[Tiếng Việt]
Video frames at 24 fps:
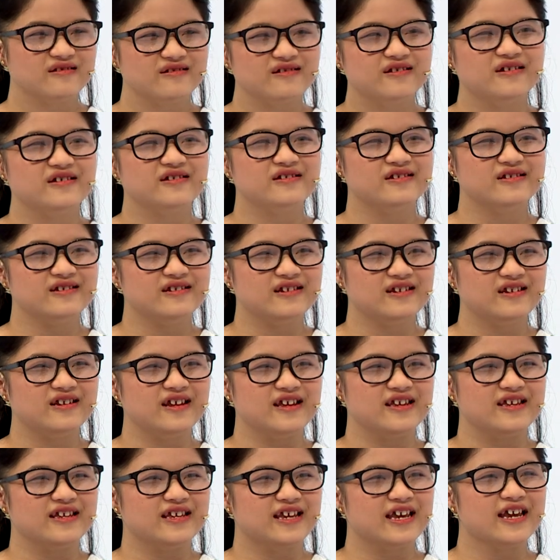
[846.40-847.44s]
Nên
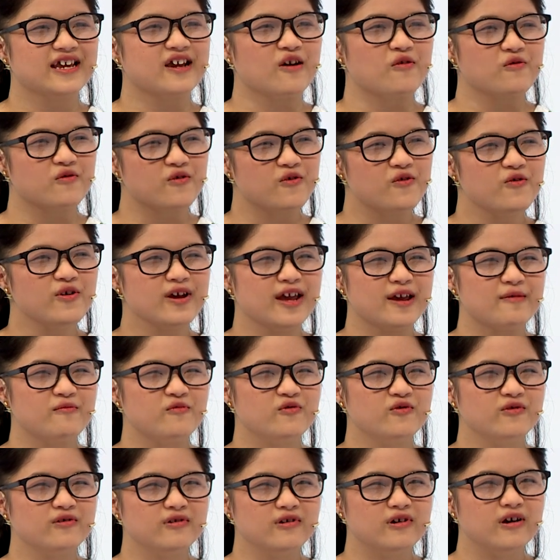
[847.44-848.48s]
thì cái câu cuối em
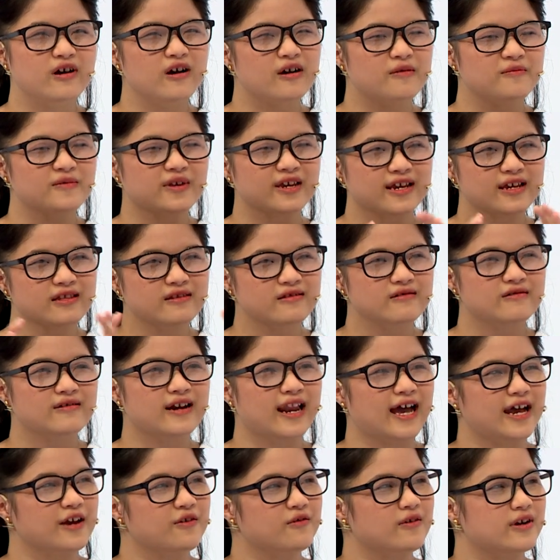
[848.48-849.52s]
muốn gom về cái tương
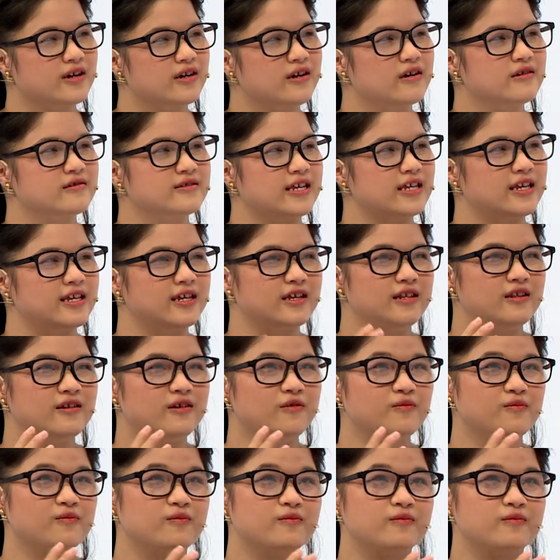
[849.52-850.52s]
lai của anh hơn, tại vì lúc